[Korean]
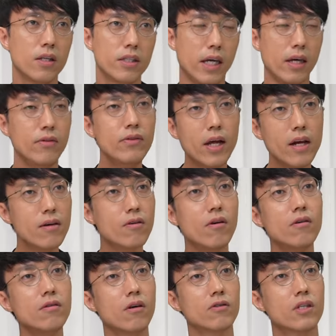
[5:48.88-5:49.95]
옛날
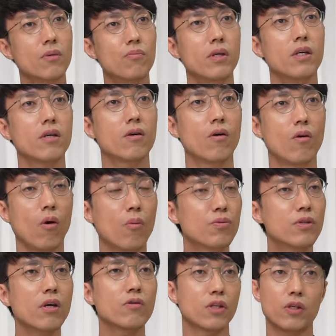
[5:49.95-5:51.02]
거는 어차피
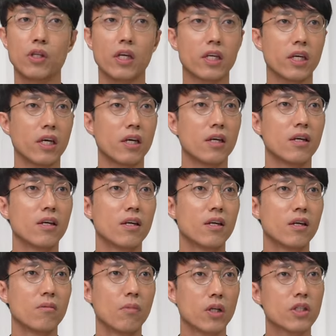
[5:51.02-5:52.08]
없어요, 제대된 게.
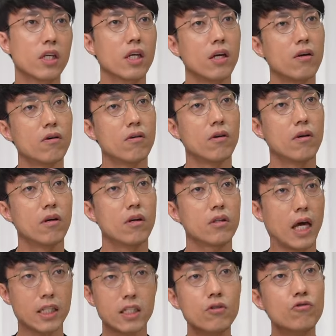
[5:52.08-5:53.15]
음, 맞잖아요. 네.
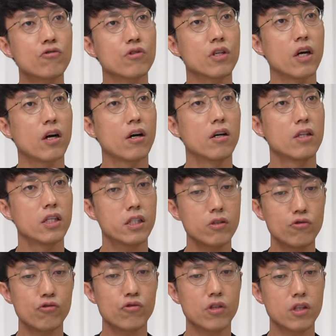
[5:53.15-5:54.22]
다 신축이야. 네.
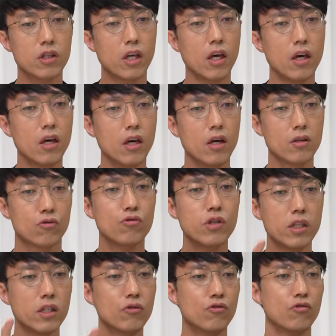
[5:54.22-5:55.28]
신축인데 둘
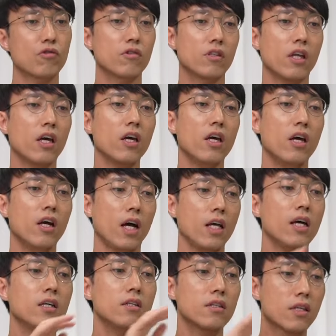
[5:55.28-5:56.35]
다 신축인데
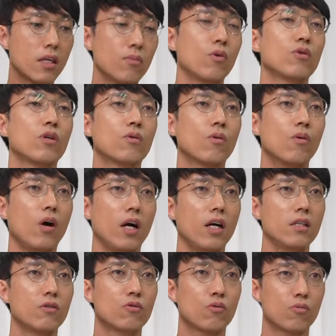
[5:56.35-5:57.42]
하나는 기본이고
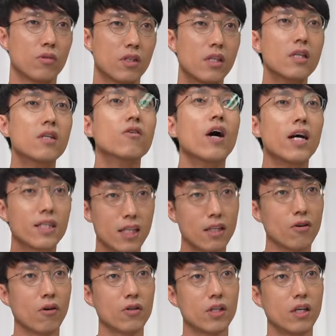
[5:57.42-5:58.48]
하나는 좀
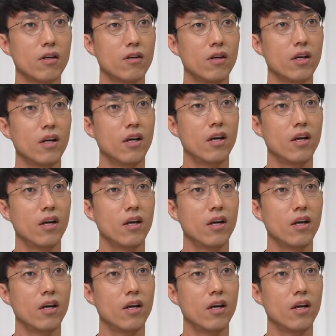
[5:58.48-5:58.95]
특화했다는 거잖아요. 네.